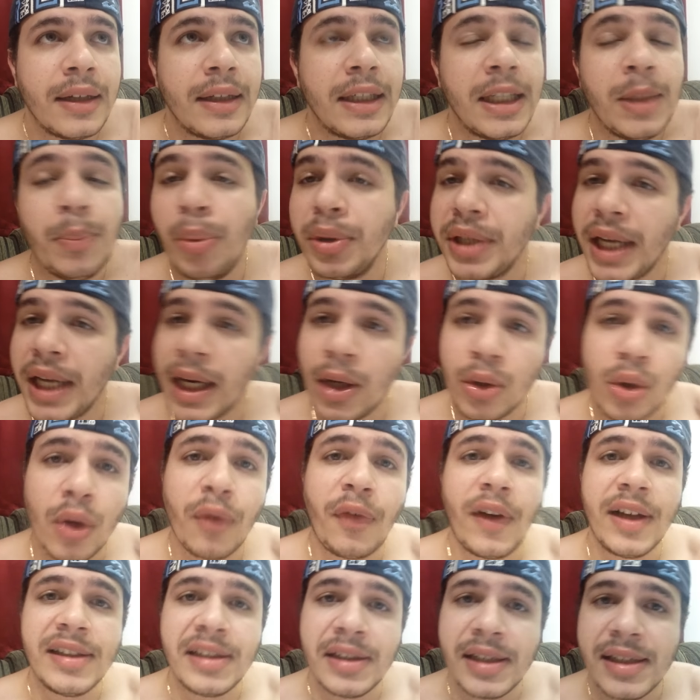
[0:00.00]
E por que, que eu tô
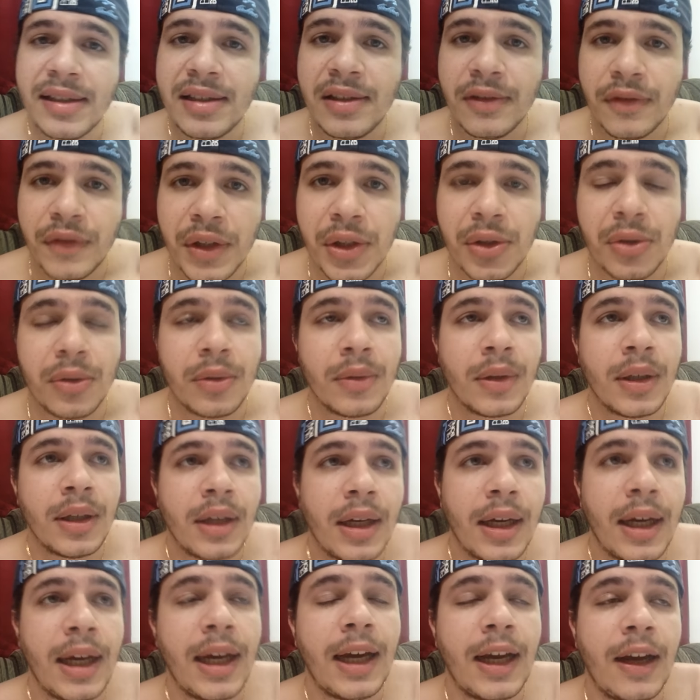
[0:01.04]
fazendo esse vídeo?
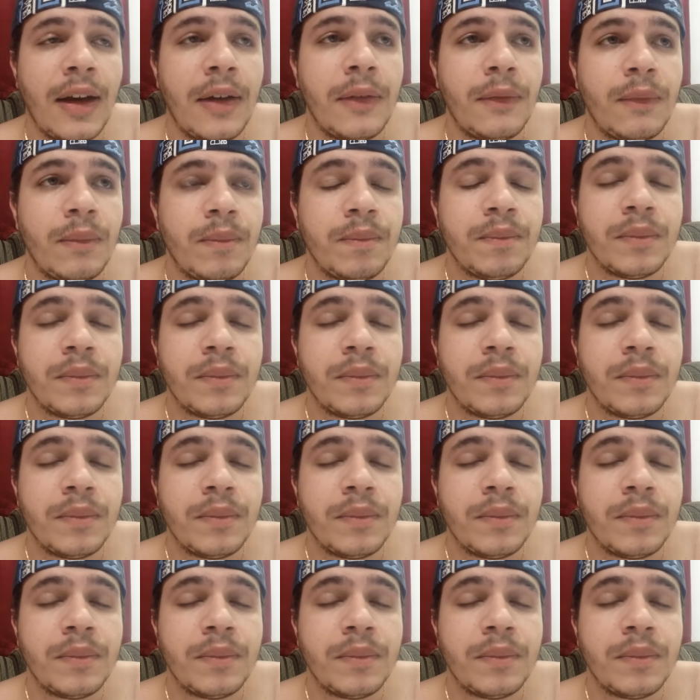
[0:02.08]
É,